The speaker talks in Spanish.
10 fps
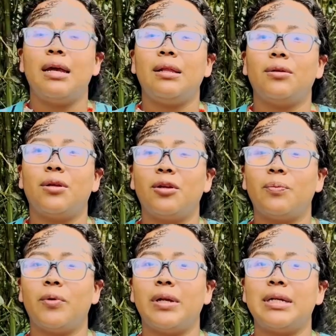y nosotros
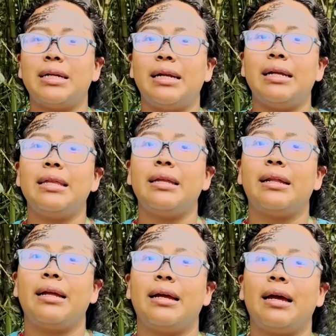poder ser líder
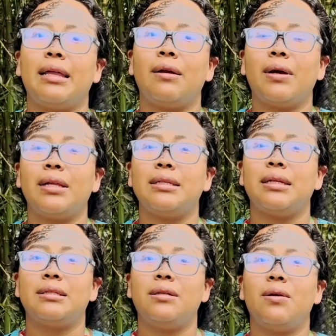de cada
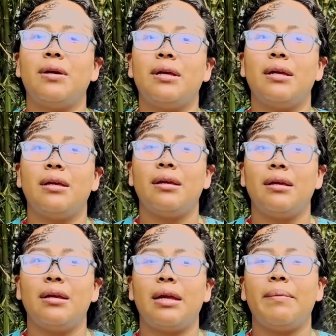organización y,
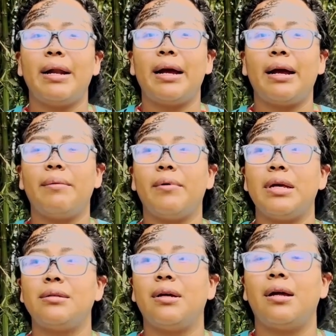llevar a cabo
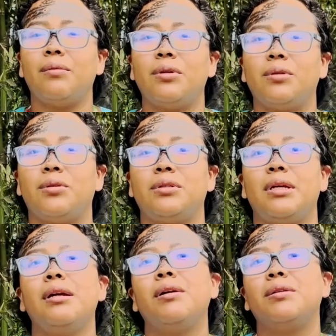eso a nuestros
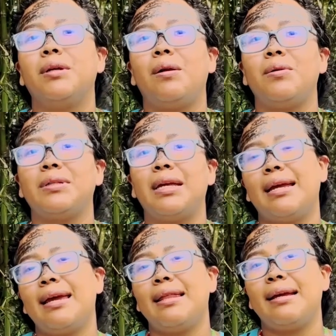hijos, a los que
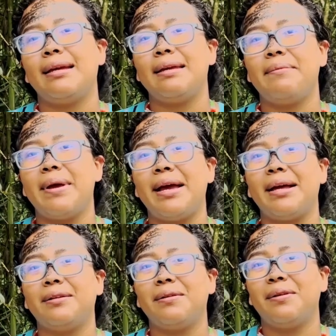queden y
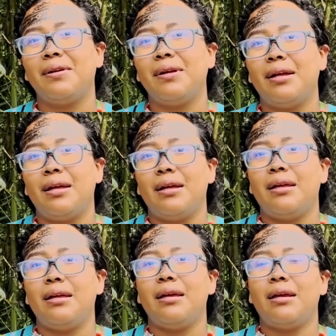vengan, ¿no?
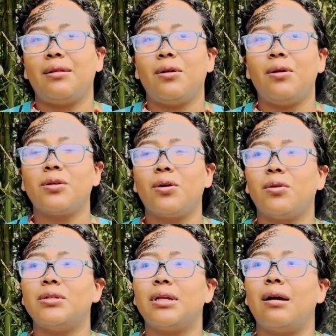Y que todos
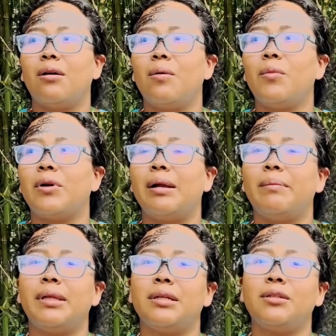conozcan cómo
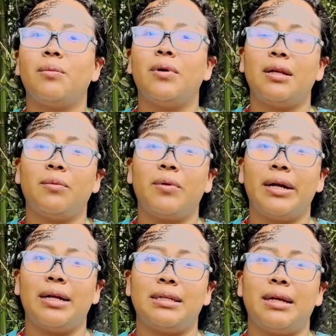realmente somos las mujeres